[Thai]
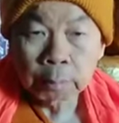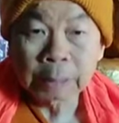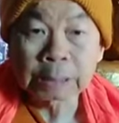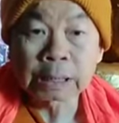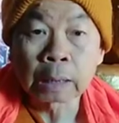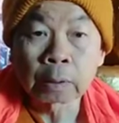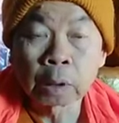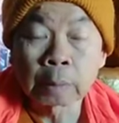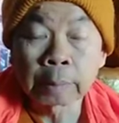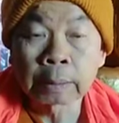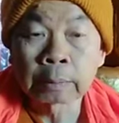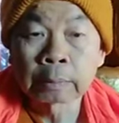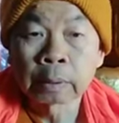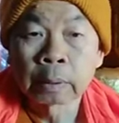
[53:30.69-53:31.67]
ปัจจักอไร
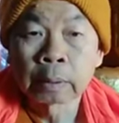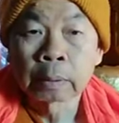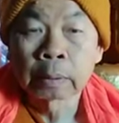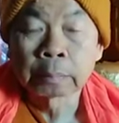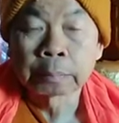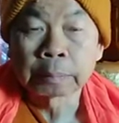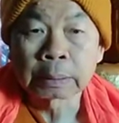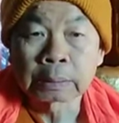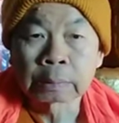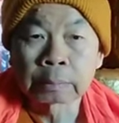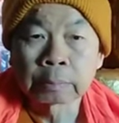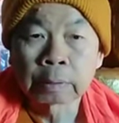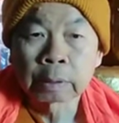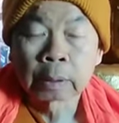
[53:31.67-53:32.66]
ปัจ
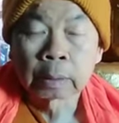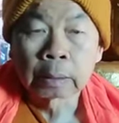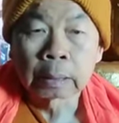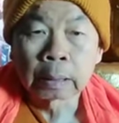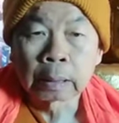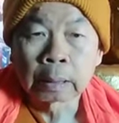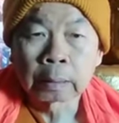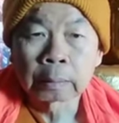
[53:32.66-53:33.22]
นะ